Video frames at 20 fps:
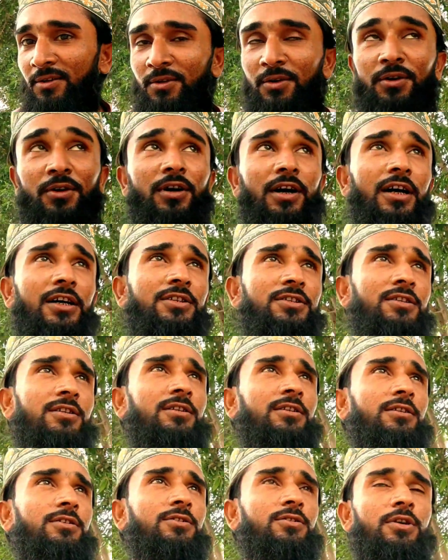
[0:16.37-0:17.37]
तो आज
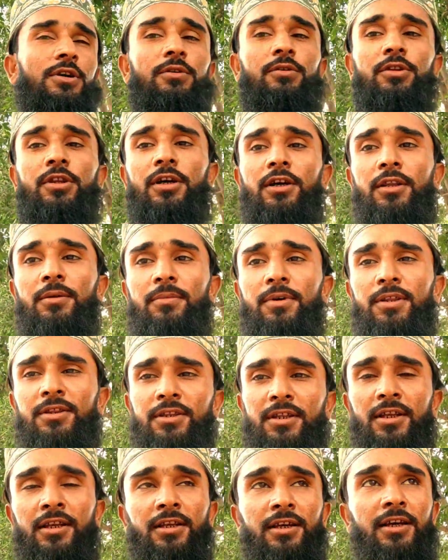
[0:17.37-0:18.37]
जो है वो तकरीबन
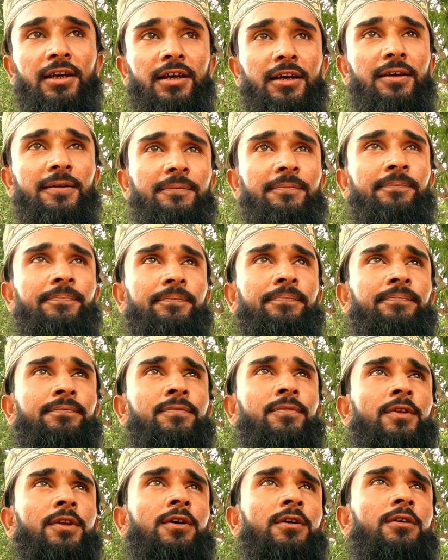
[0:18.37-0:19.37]
दिन के
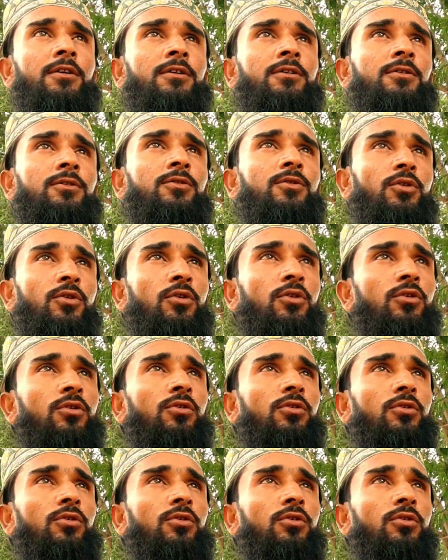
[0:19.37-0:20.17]
दो